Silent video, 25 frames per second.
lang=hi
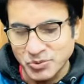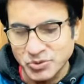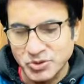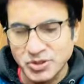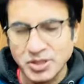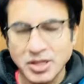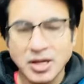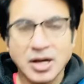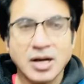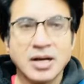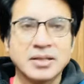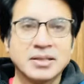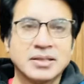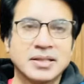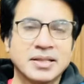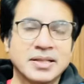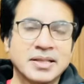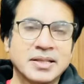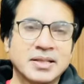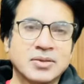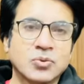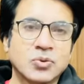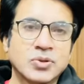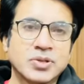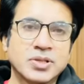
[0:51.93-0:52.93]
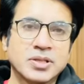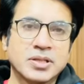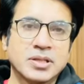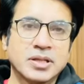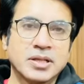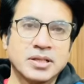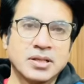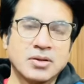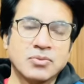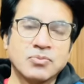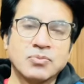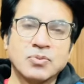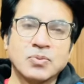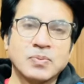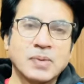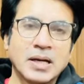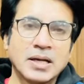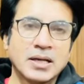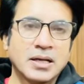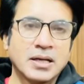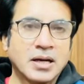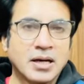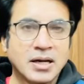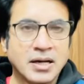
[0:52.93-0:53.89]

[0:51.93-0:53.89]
उसे ऑन करने की कोशिश करता हूँ मोबाइल